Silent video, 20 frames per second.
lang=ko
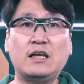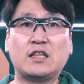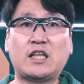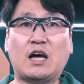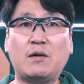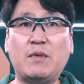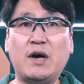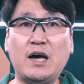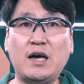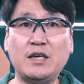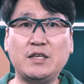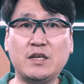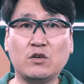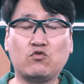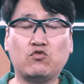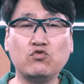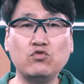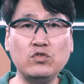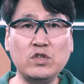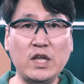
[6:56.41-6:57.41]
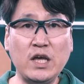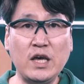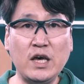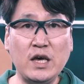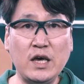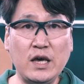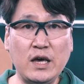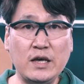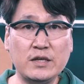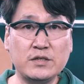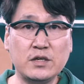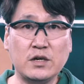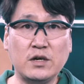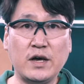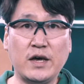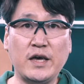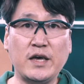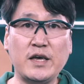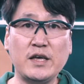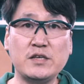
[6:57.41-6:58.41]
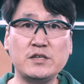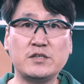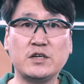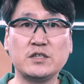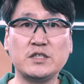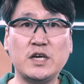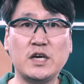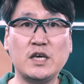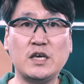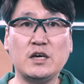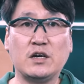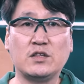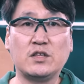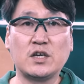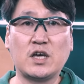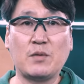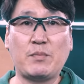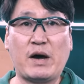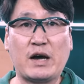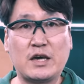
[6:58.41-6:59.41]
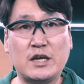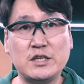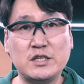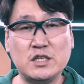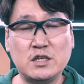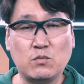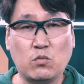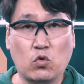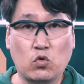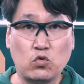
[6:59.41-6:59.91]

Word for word: 다만 이제 국내에서 AS 정책이 어떻게 바뀔지는